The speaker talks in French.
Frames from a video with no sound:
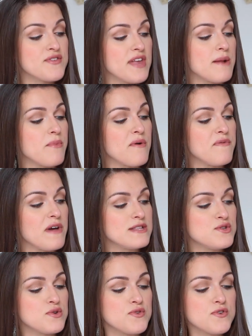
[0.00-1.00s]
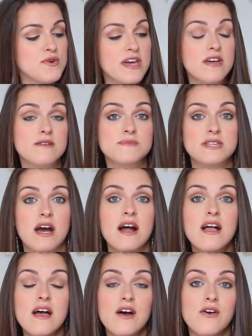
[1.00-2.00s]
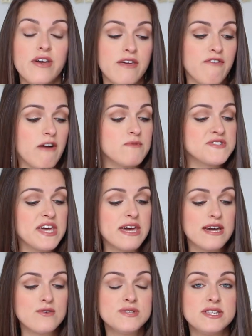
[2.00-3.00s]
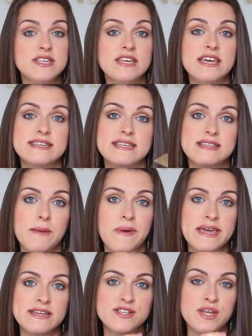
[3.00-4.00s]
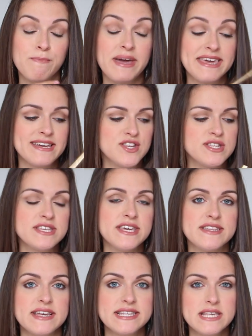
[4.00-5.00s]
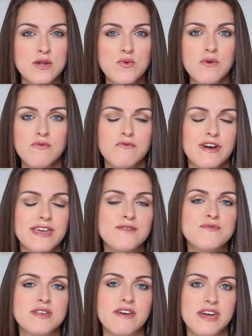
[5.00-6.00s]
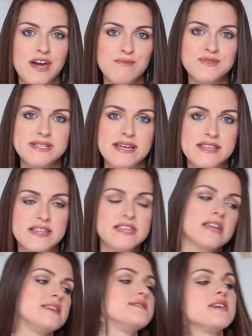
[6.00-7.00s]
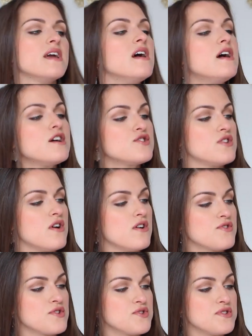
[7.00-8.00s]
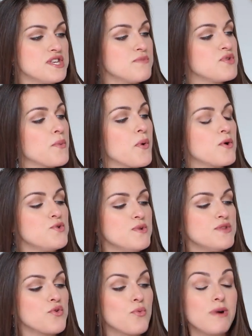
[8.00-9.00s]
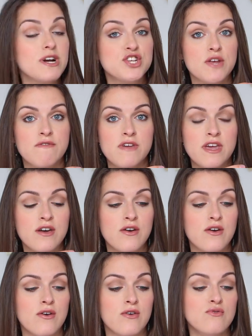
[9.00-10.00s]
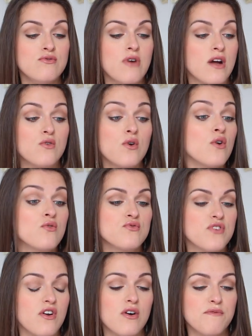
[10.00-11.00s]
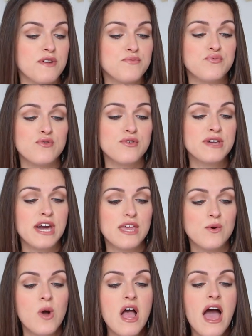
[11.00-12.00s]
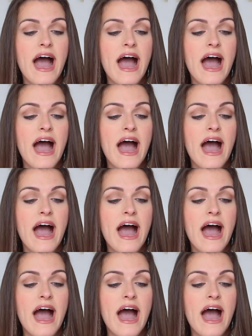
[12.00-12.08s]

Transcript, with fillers: totalement fan, ce doré comme ça euh, est vraiment très réussi et c'est un packaging qui est assez lourd. Vous voyez que vous avez quand même une certaine qualité dans, ce type de produit. Donc moi j'avais euh, eu un gros coup de cœur en fait pour le crayon